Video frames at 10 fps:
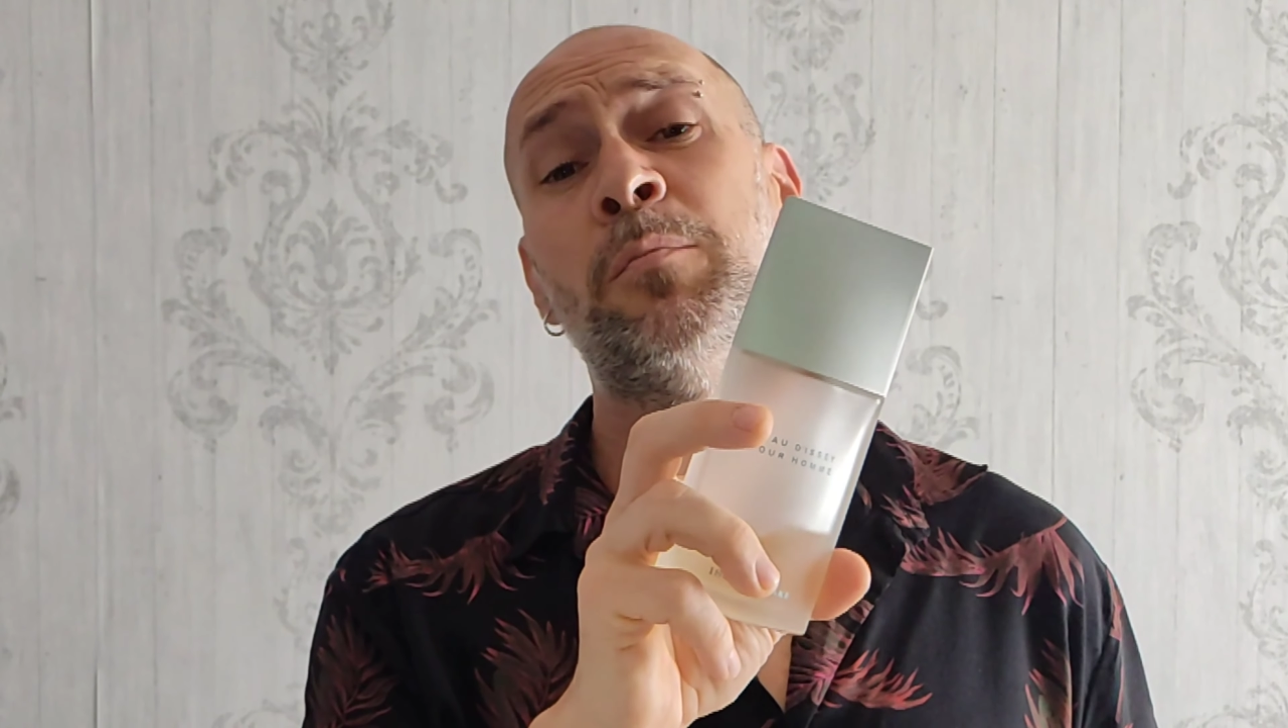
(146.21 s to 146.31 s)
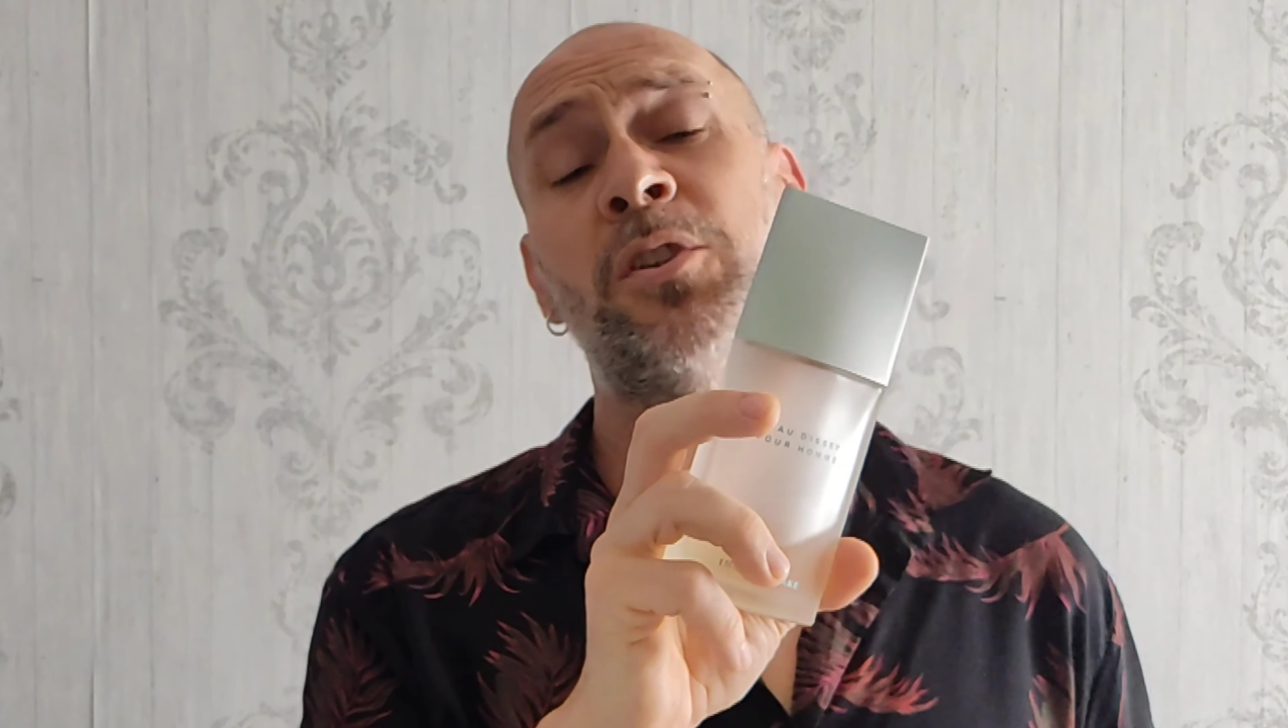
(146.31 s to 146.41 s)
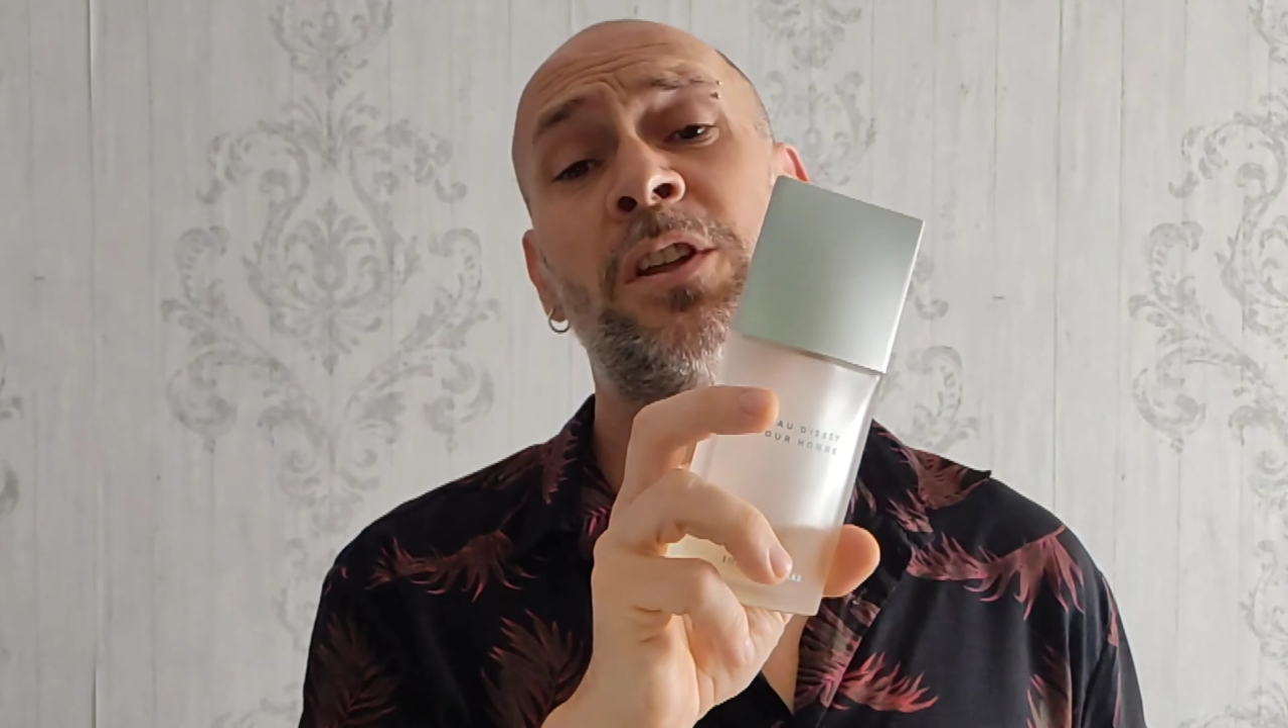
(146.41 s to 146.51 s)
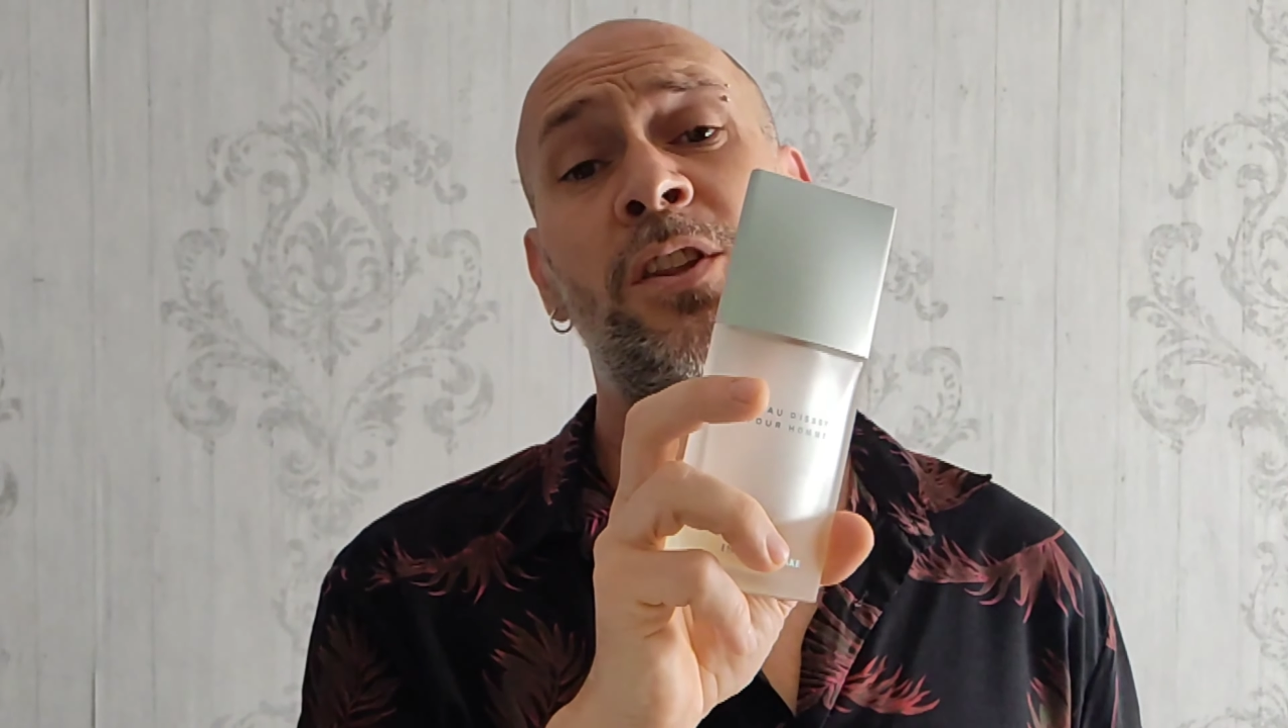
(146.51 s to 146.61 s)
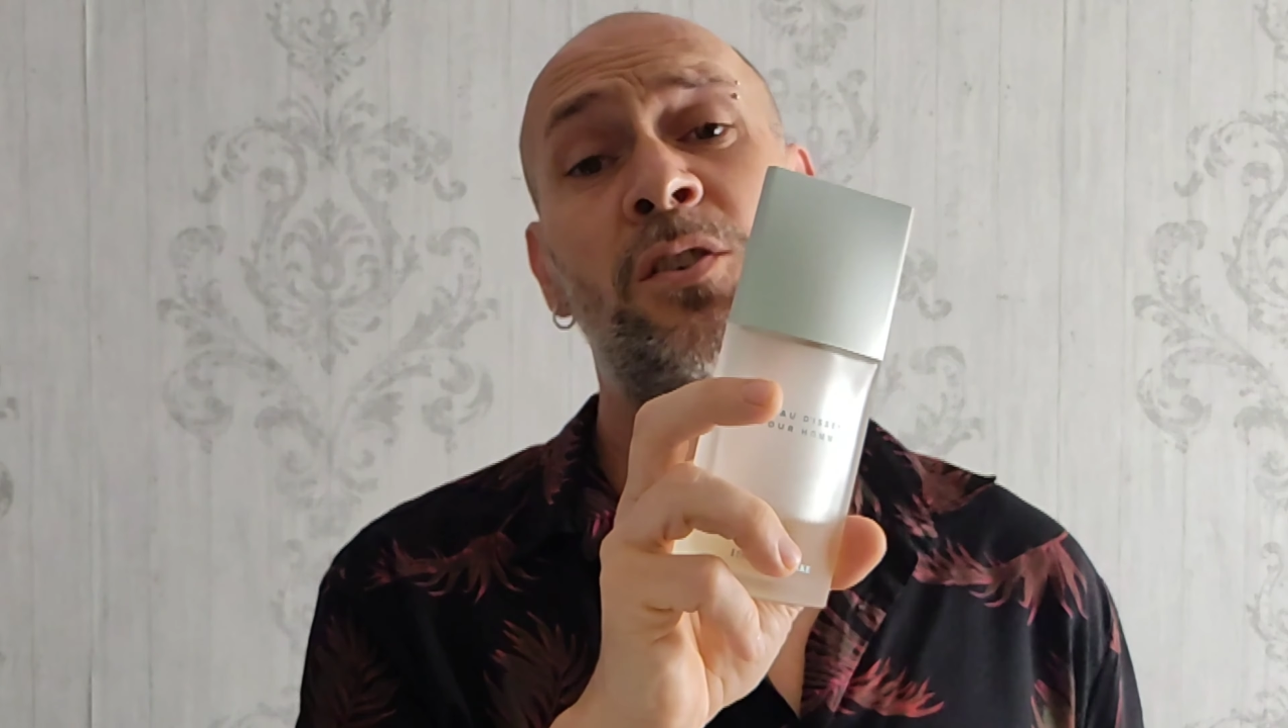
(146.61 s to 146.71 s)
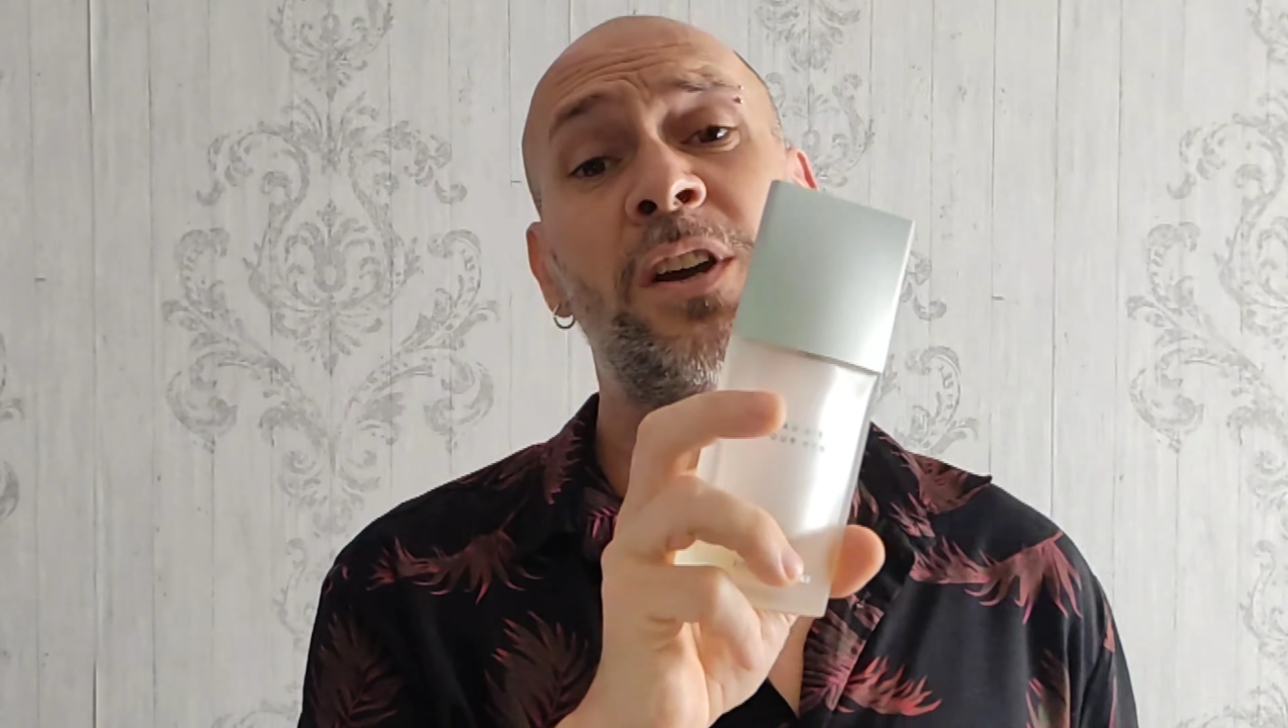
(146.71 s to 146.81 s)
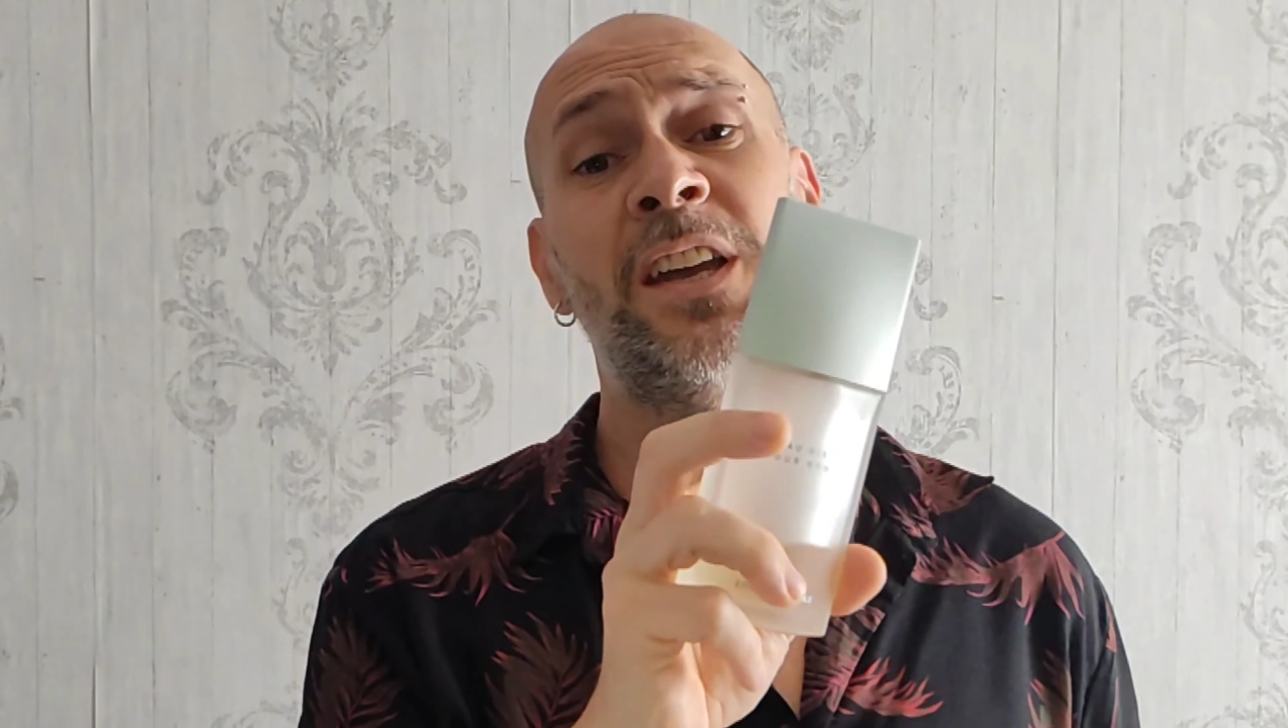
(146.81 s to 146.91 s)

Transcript: y proyección,